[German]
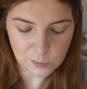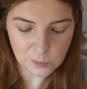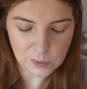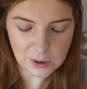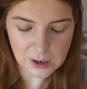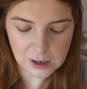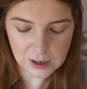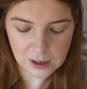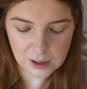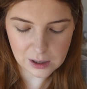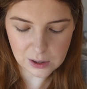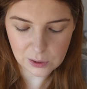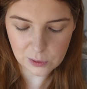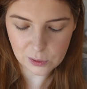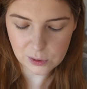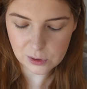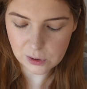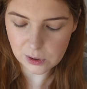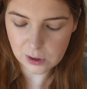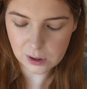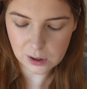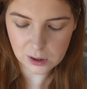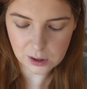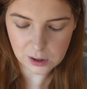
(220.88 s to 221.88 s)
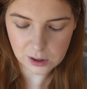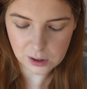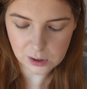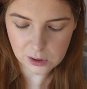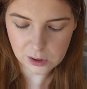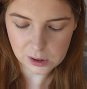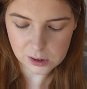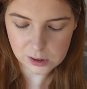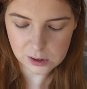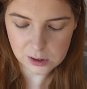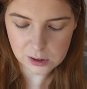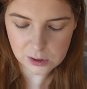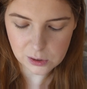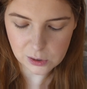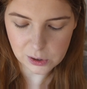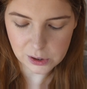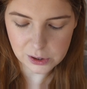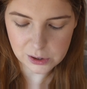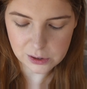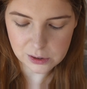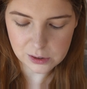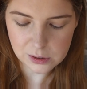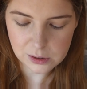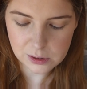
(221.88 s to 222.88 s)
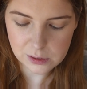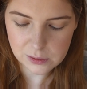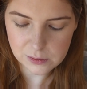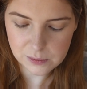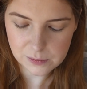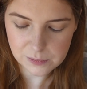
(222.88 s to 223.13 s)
Wow. Oh Gott, Leute.